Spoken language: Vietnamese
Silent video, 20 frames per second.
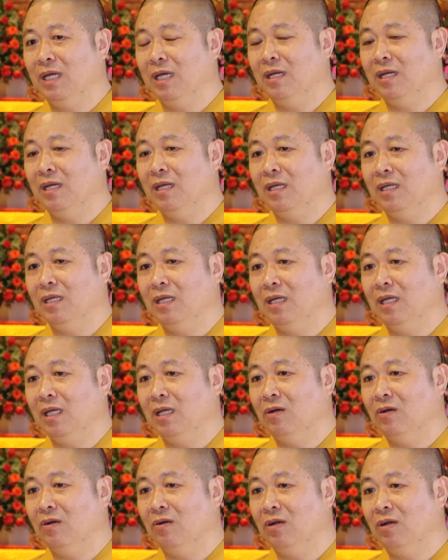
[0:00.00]
là những cái
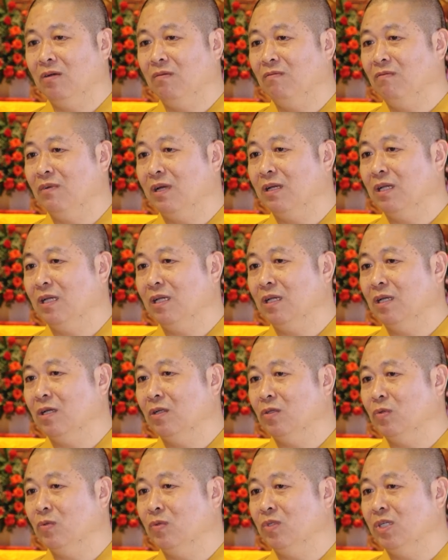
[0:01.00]
con động vật
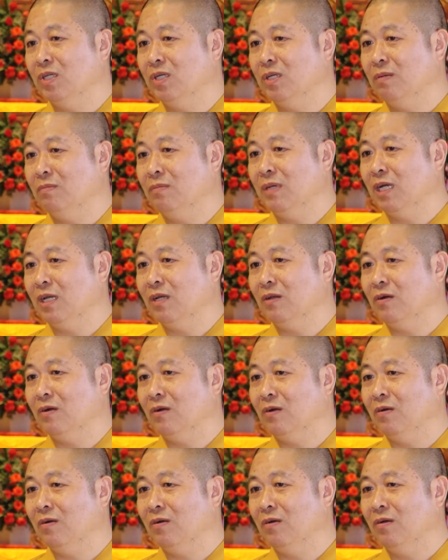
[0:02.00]
thú dữ mà
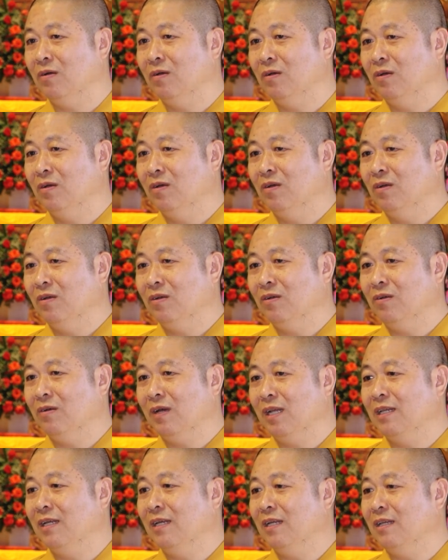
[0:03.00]
nó nó
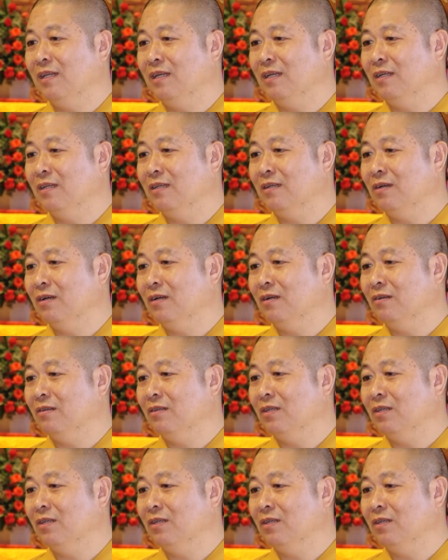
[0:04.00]
ăn thịt ý, thường nó rất